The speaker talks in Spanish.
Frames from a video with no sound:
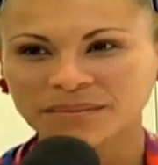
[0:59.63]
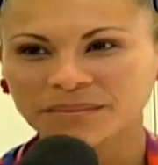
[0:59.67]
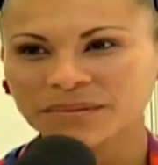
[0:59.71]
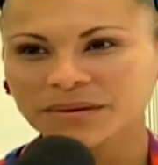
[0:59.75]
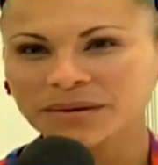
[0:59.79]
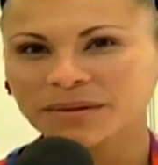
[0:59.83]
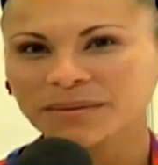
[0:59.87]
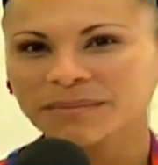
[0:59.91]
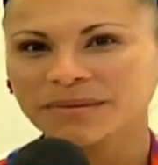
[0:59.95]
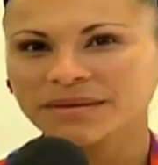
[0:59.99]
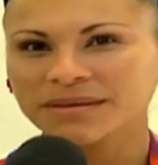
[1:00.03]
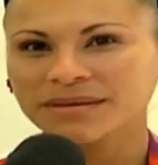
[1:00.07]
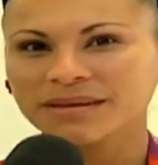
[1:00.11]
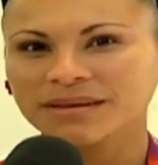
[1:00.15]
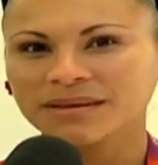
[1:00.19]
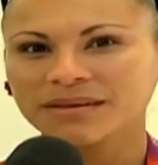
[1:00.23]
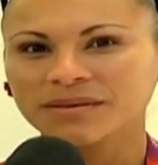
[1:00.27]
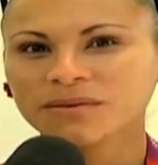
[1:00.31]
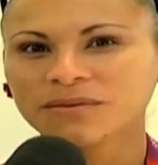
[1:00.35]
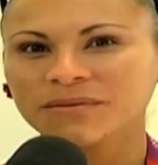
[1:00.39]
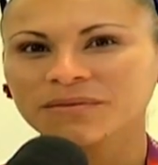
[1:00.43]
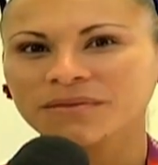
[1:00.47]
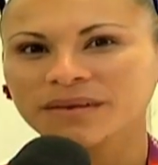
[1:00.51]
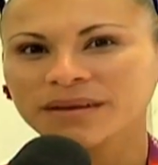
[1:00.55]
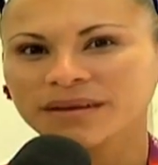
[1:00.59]
Bueno, me
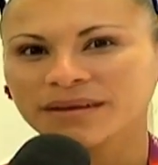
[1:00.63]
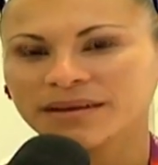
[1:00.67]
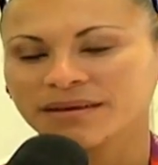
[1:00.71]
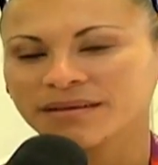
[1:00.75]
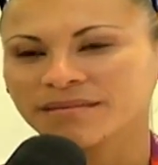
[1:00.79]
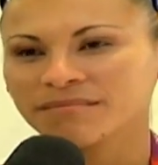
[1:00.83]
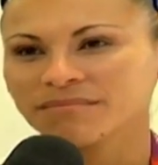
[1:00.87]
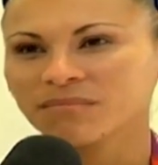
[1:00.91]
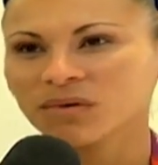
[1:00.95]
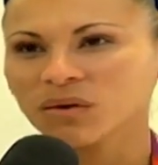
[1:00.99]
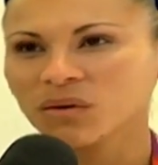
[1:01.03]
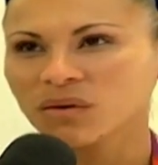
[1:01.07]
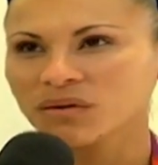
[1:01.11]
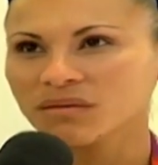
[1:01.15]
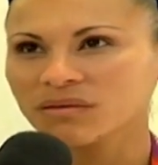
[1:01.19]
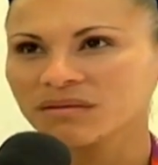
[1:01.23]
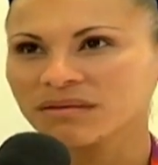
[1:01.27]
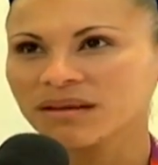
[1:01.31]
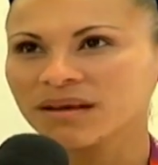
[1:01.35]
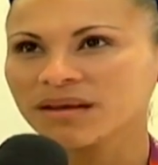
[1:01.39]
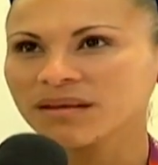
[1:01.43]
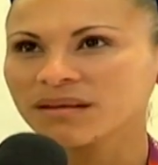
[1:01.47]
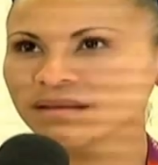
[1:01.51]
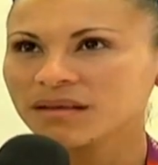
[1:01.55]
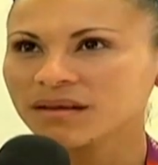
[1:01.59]
siento feliz,
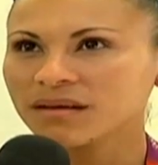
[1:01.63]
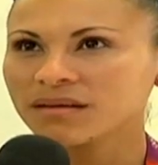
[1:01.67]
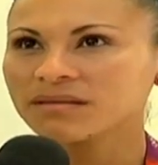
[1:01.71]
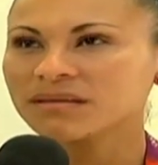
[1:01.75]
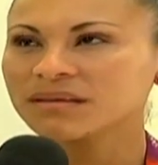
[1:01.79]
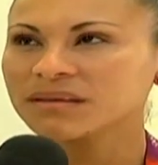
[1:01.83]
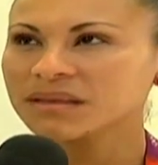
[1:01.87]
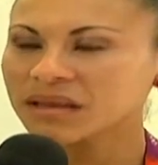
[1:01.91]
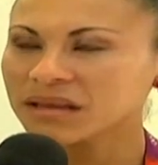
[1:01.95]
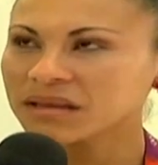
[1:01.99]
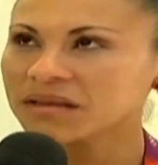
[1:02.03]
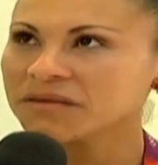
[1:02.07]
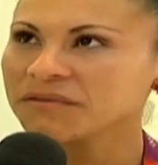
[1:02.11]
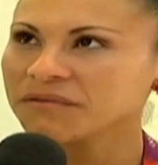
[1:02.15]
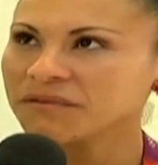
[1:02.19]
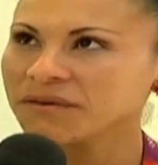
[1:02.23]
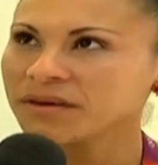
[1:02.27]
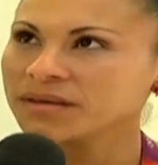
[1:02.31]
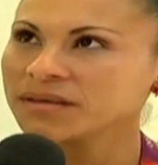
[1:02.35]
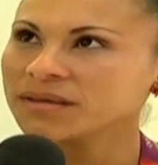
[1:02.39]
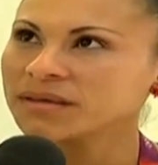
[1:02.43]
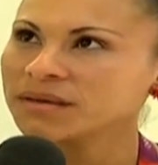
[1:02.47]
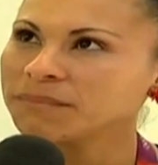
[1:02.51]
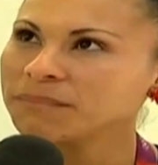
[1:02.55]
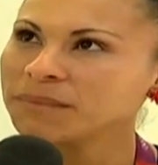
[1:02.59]
contenta y
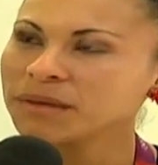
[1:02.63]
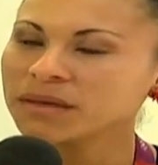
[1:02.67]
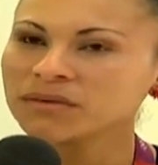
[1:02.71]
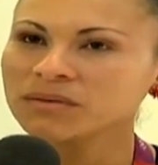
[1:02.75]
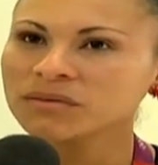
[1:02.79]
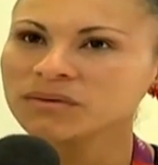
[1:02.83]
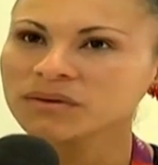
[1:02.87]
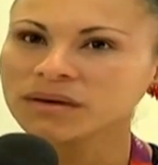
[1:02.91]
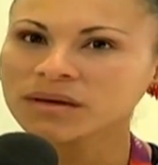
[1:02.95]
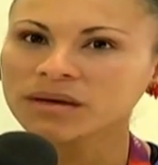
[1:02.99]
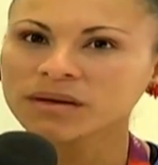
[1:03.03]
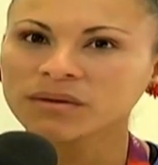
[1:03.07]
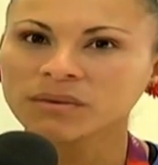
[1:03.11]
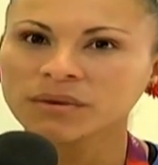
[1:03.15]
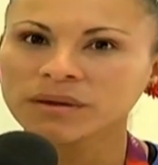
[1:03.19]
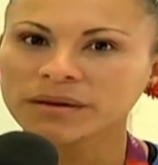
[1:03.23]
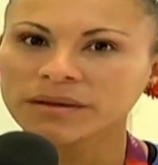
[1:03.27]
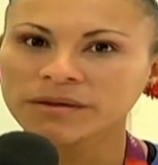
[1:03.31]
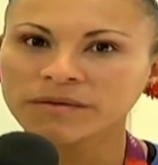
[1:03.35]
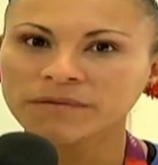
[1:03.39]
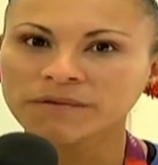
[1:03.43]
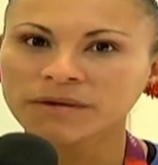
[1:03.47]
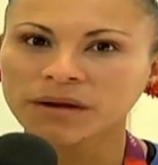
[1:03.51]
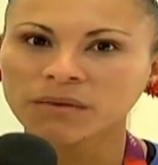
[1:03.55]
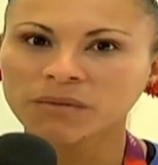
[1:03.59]
satisfecha. Pienso que no he
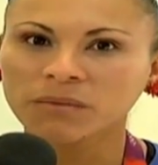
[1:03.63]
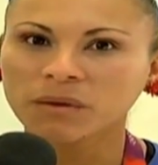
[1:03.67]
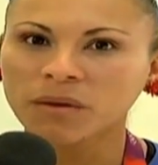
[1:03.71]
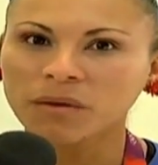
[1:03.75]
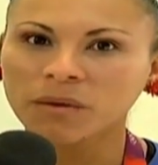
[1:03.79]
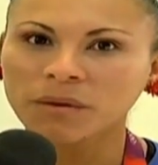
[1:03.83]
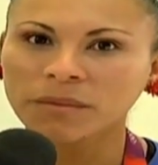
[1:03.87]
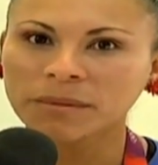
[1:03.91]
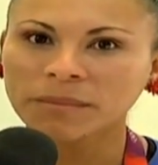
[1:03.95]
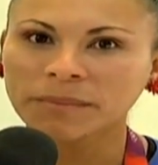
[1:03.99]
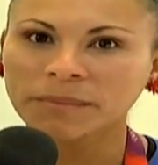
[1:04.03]
defraudado a